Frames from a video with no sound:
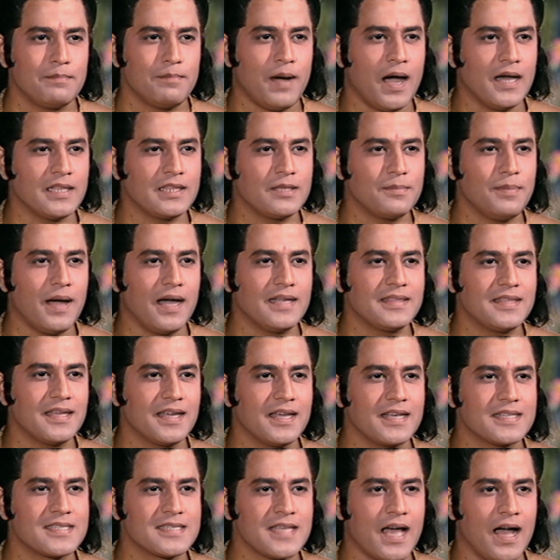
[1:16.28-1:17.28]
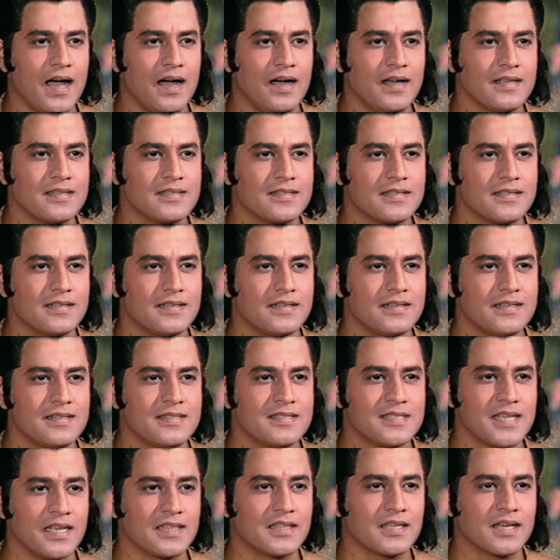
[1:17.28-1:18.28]
প্রতি পদে পদে সাহস
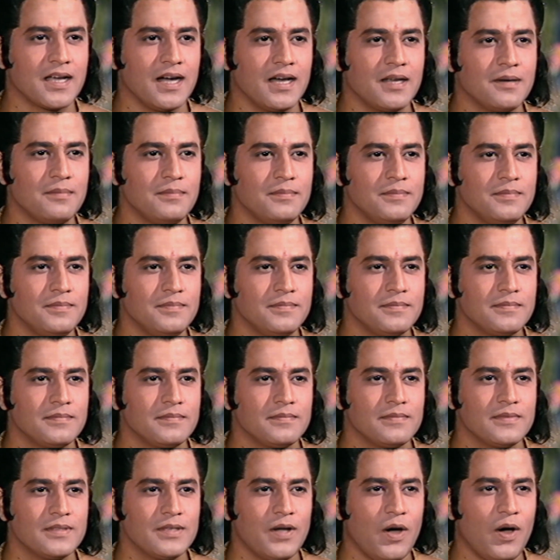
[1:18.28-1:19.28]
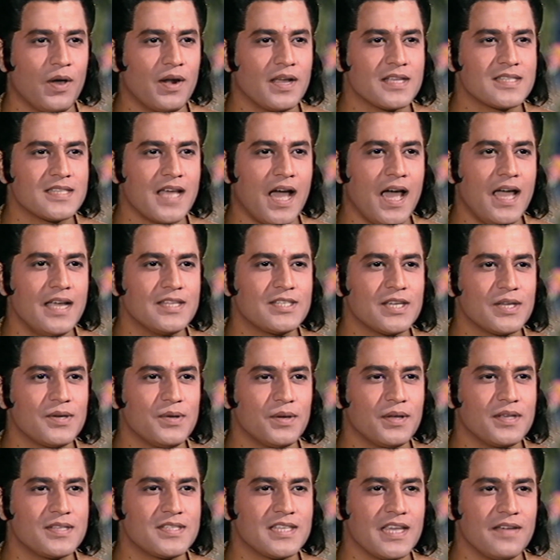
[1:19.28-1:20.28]
সৎকার্য ও অসহায়
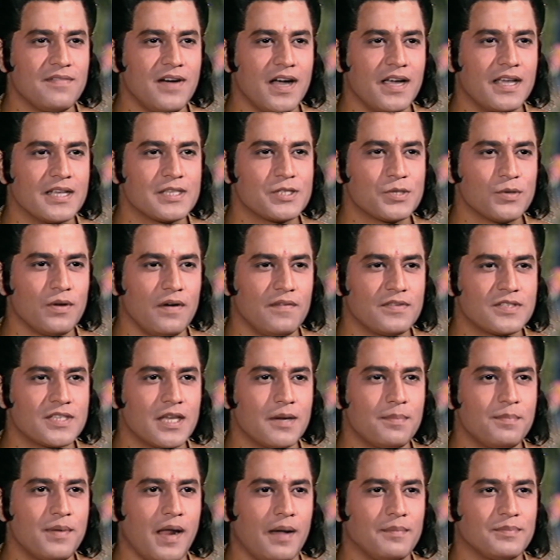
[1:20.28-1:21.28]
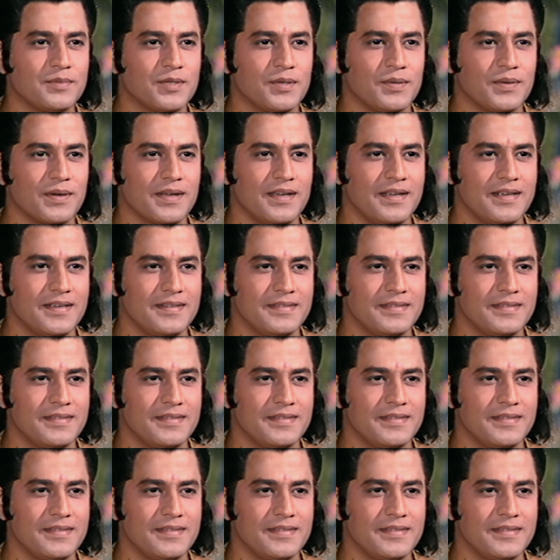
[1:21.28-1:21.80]
মানুষদের সেবার সুযোগ পাবো আমি